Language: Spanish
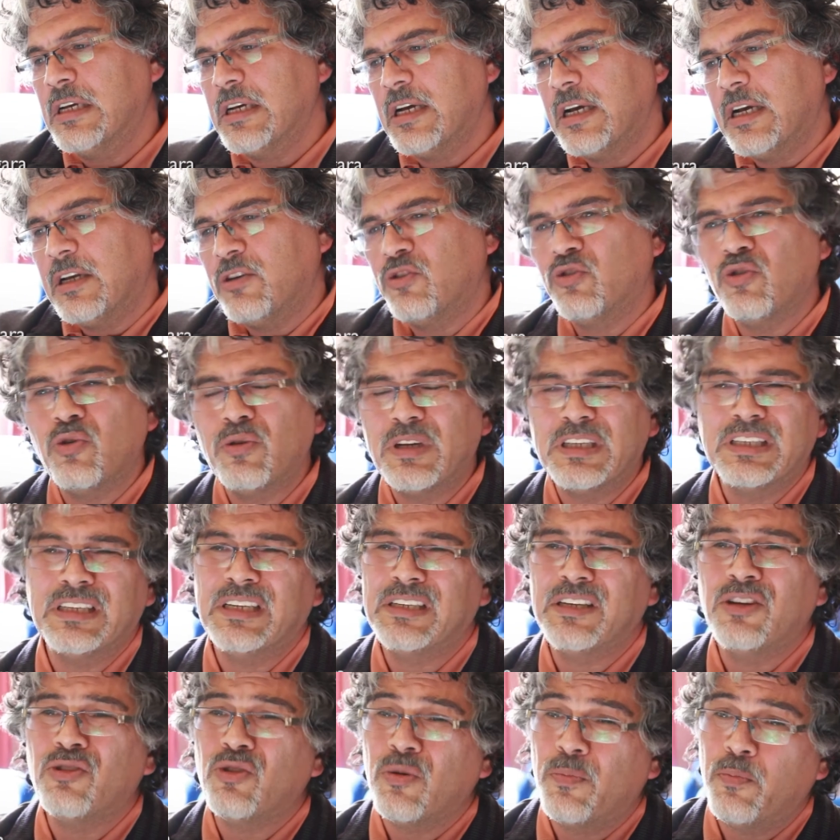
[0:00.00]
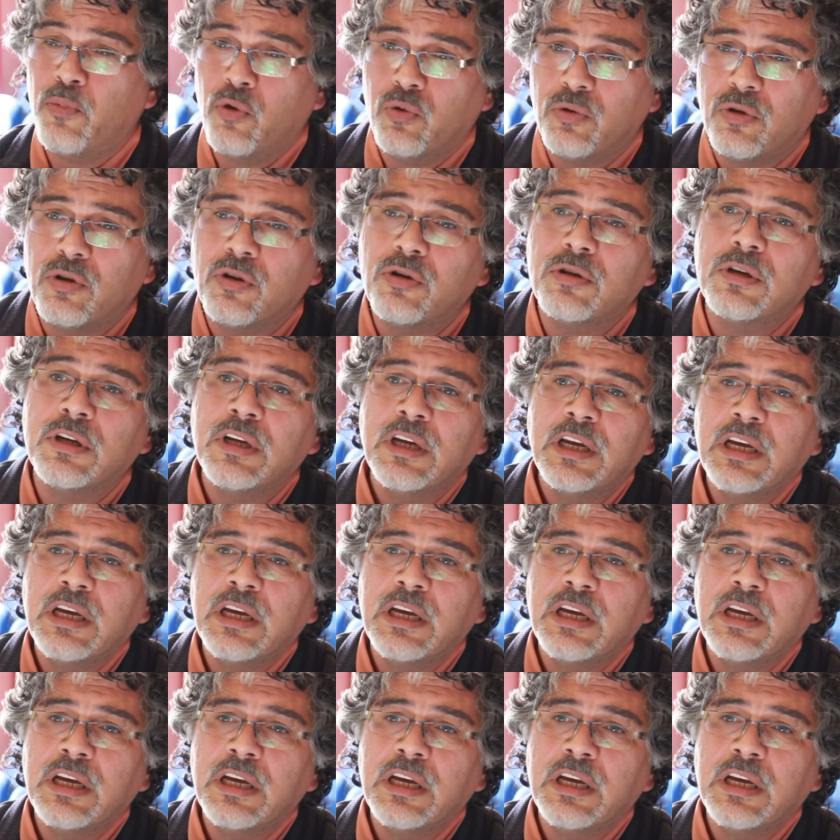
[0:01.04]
Ah, sobre 700 puntos.